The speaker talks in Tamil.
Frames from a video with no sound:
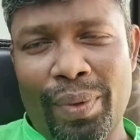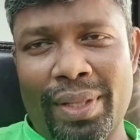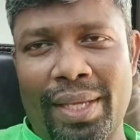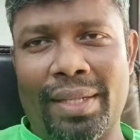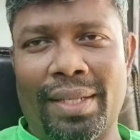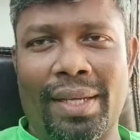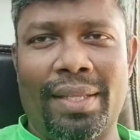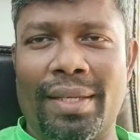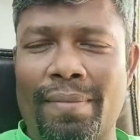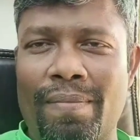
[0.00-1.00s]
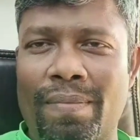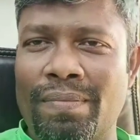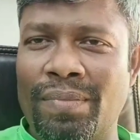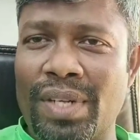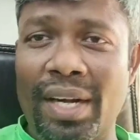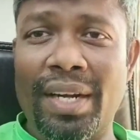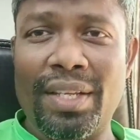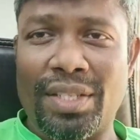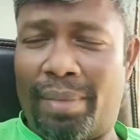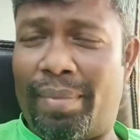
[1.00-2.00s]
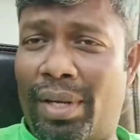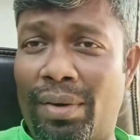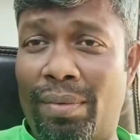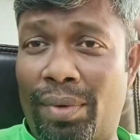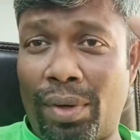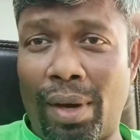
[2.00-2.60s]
போய் தேர தெரியாது ரெண்டு செமினாரும்